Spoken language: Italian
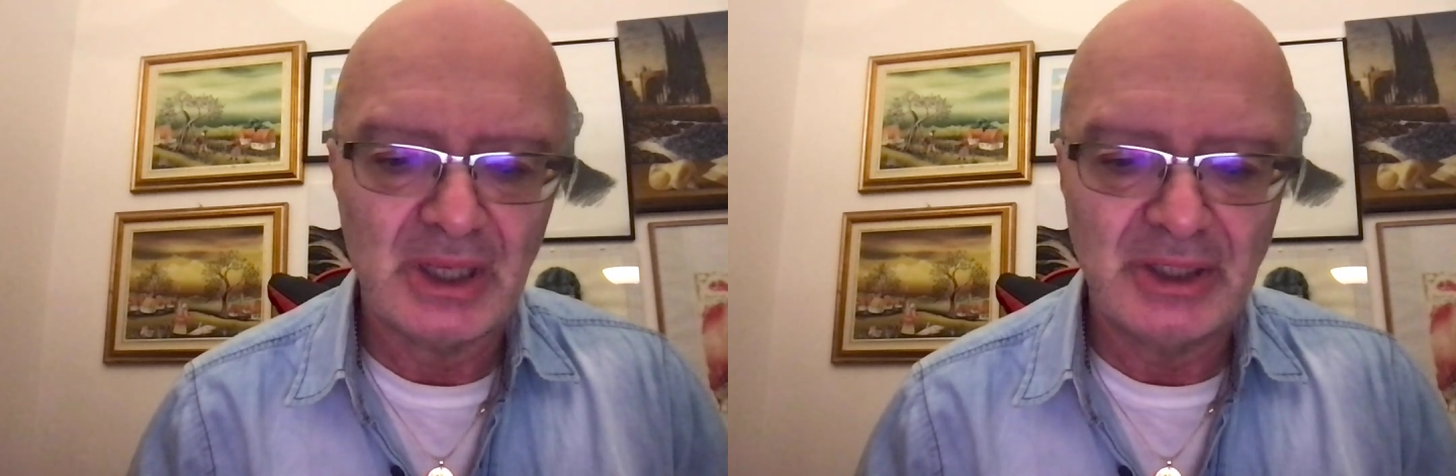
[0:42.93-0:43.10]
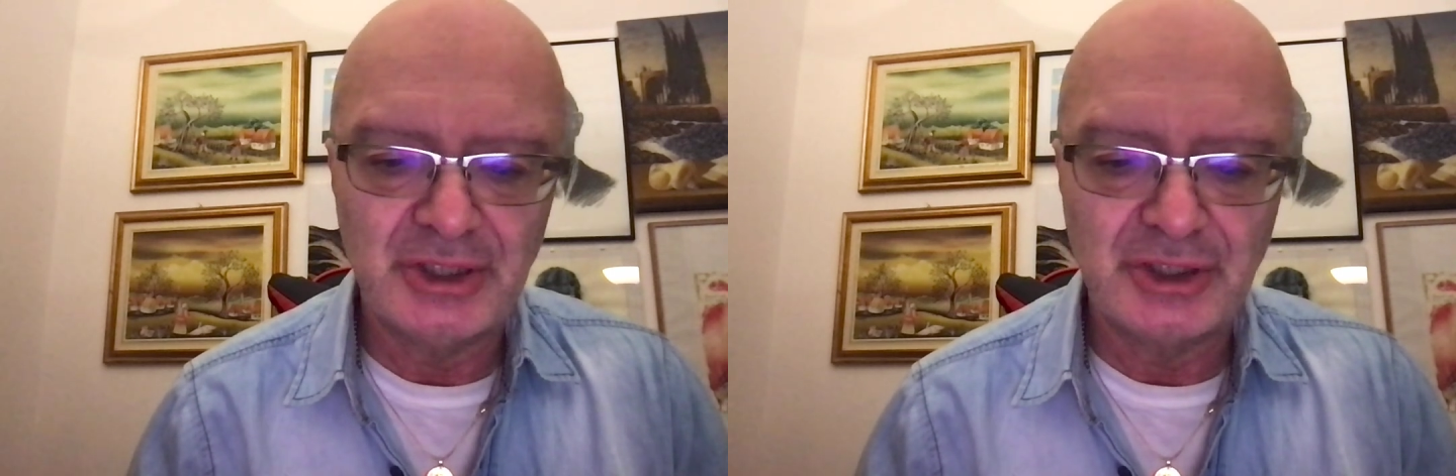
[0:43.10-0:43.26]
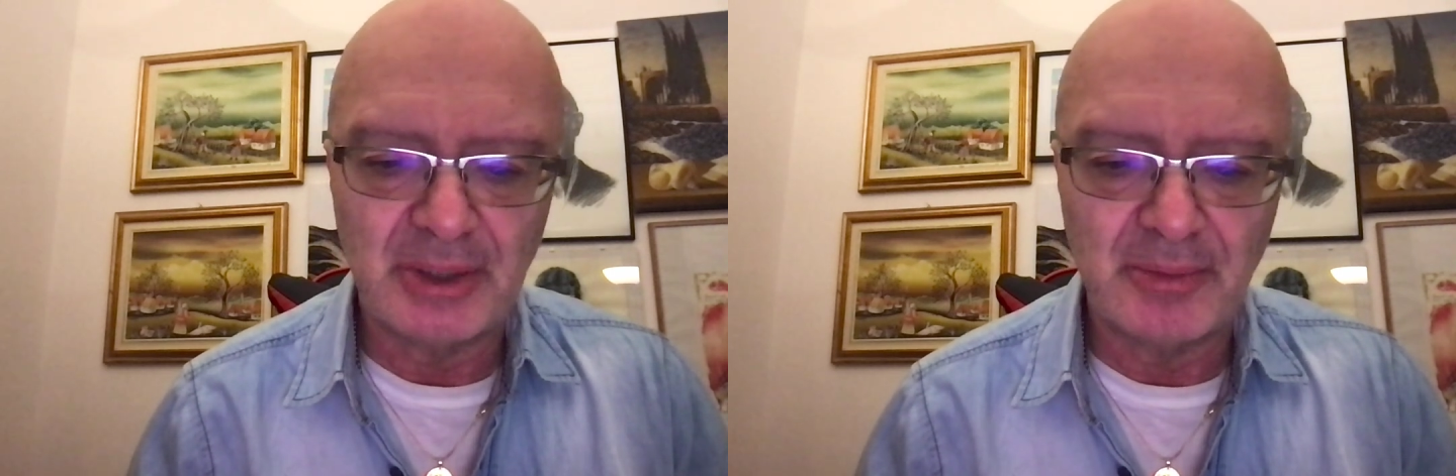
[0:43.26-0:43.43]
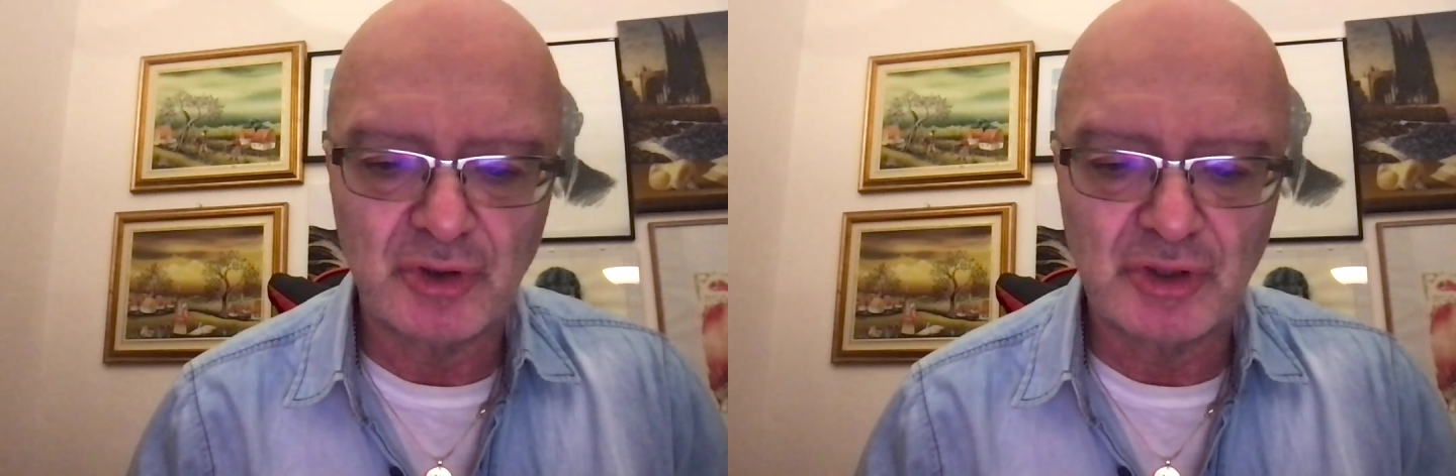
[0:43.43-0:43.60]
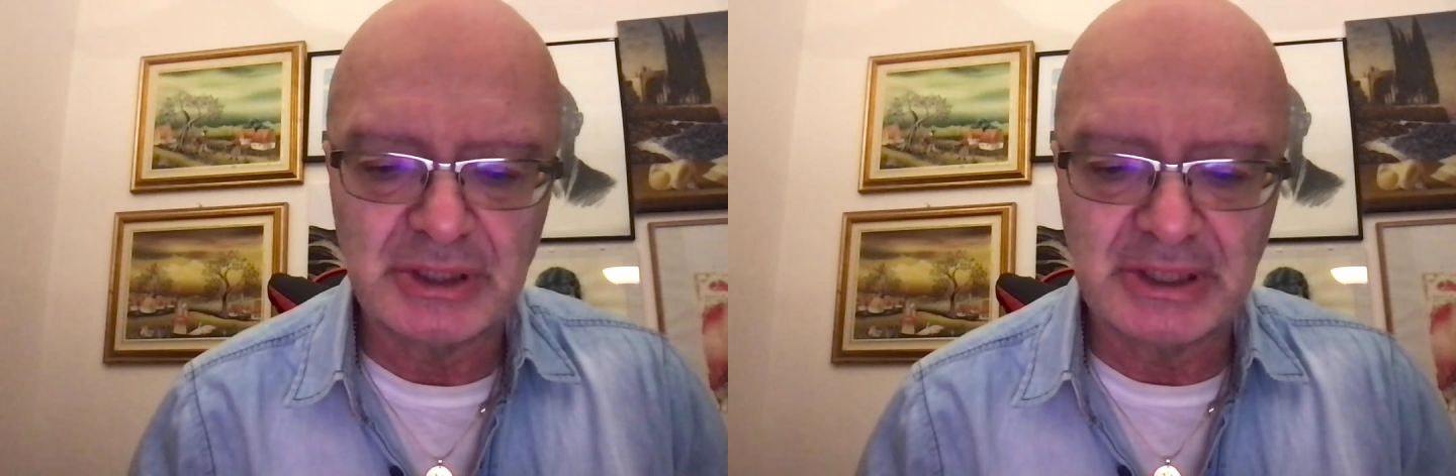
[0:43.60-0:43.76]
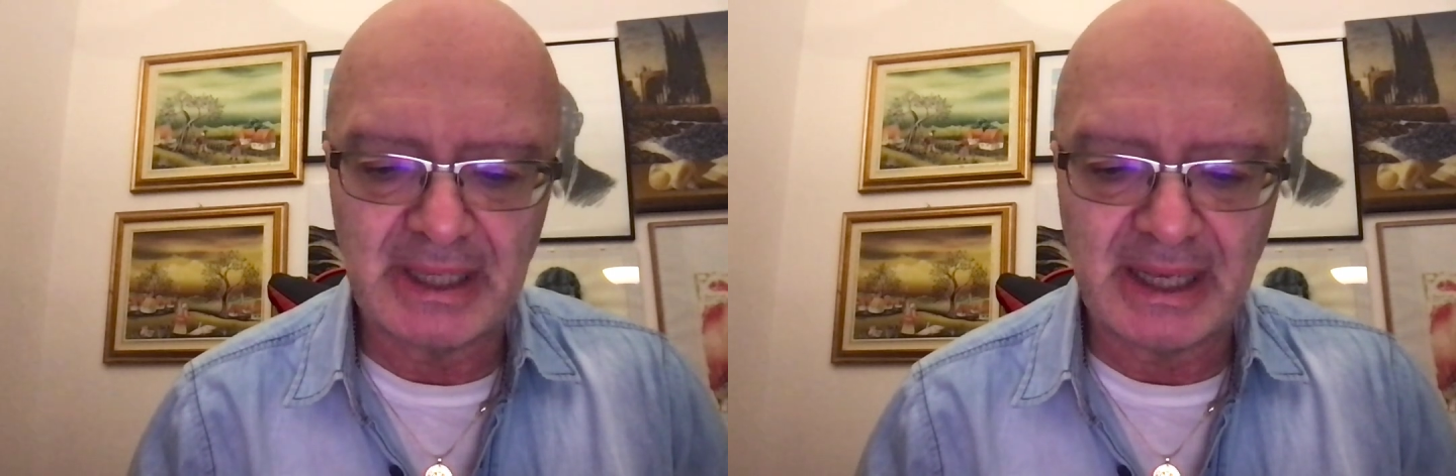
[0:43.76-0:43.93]
diciamo
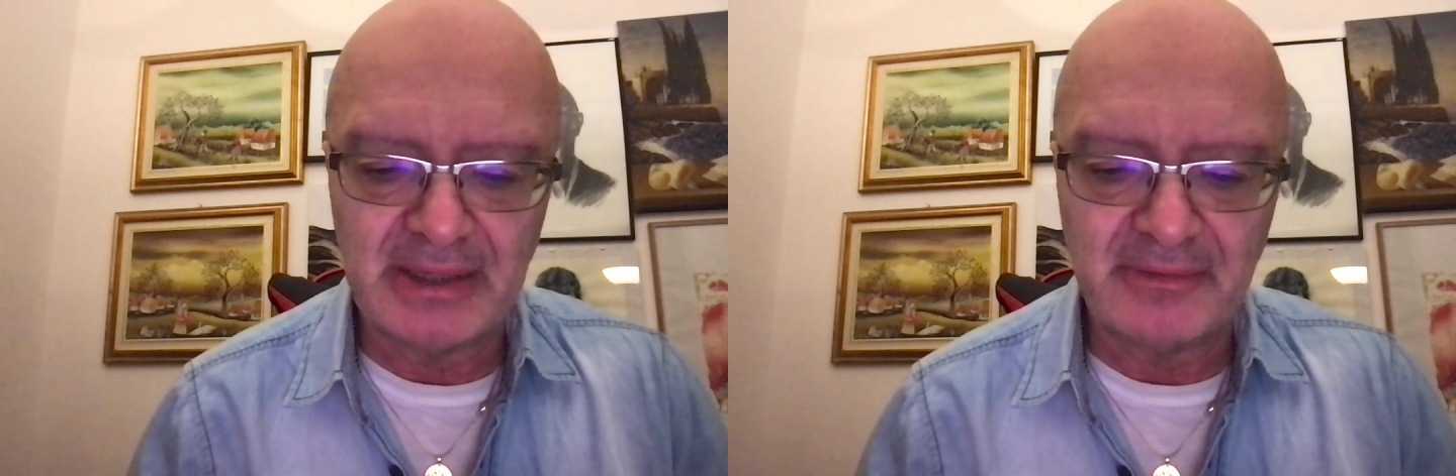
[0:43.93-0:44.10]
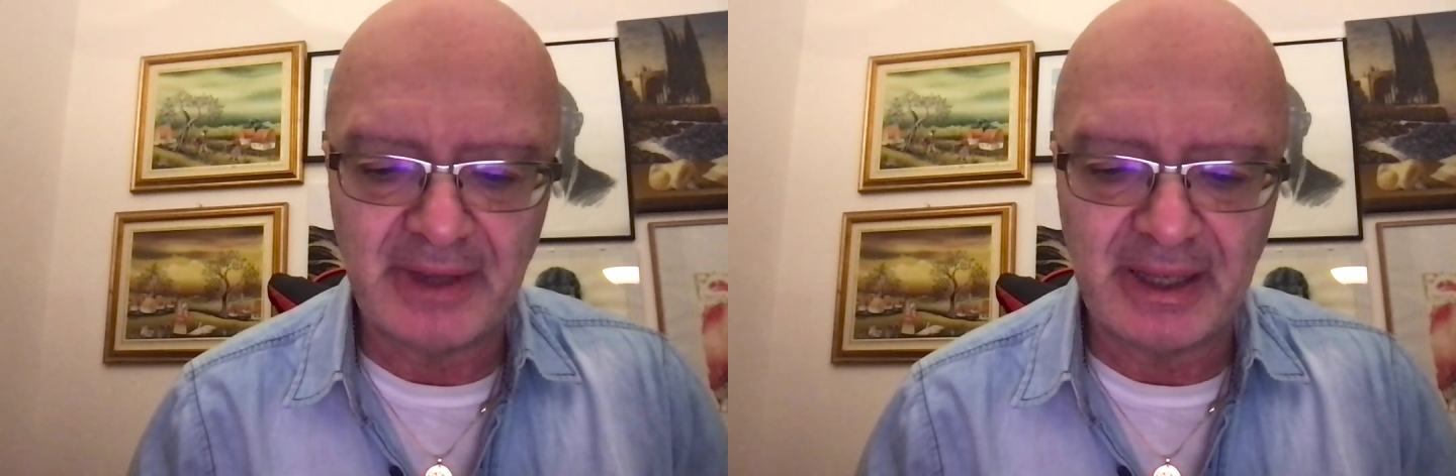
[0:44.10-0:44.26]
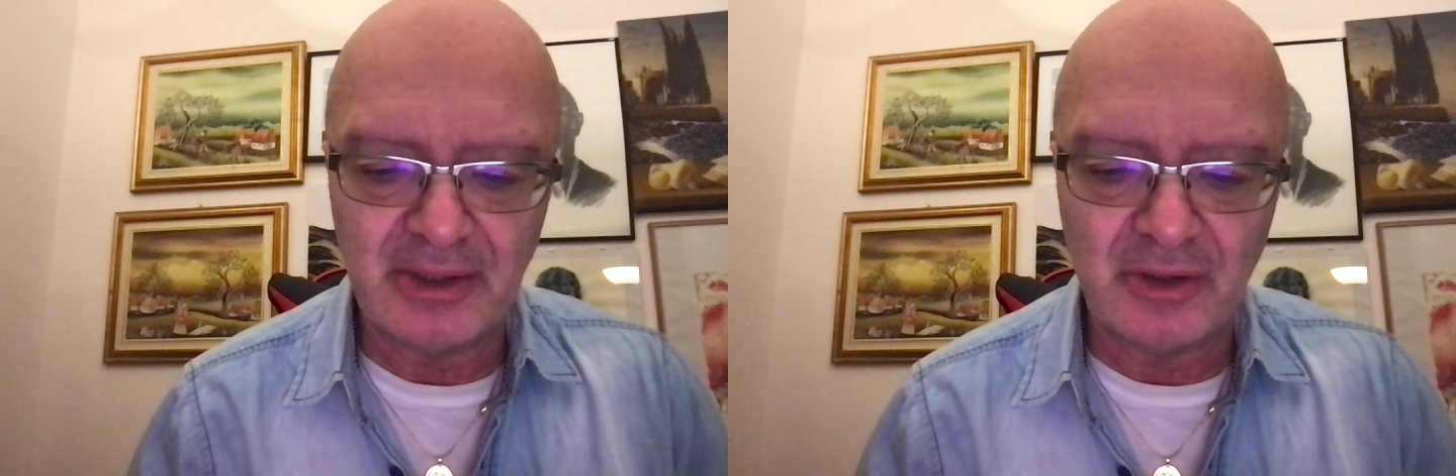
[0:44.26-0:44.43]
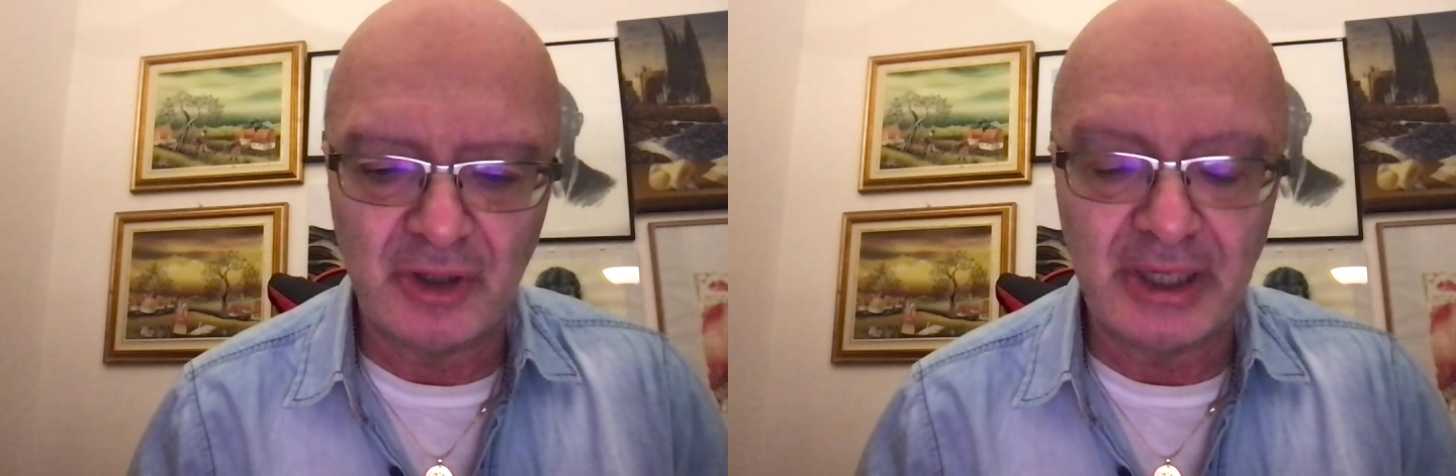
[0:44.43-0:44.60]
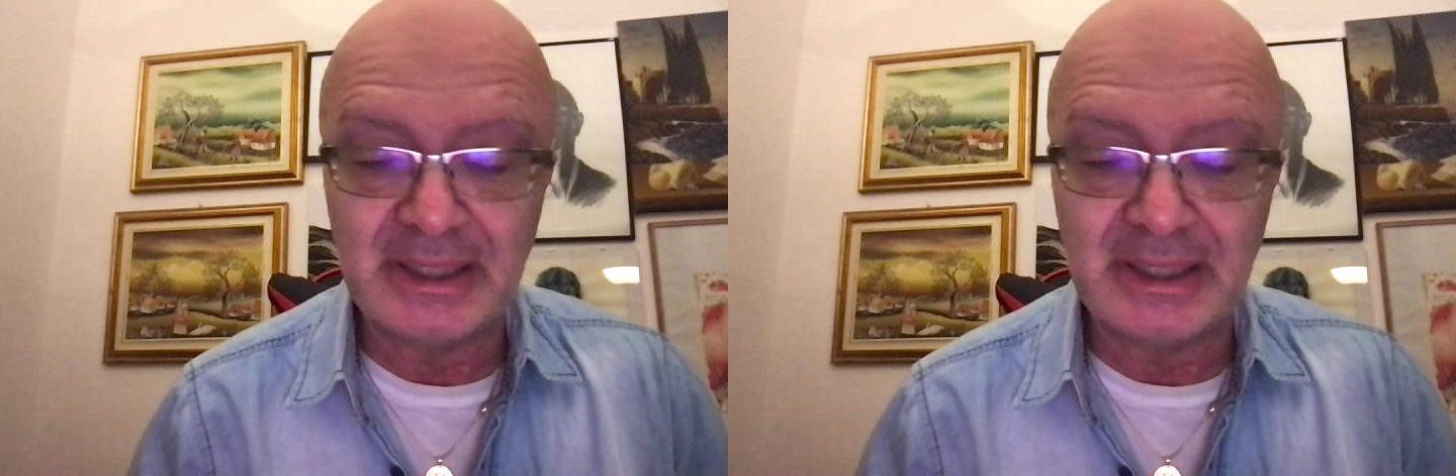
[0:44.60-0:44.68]
così, a livello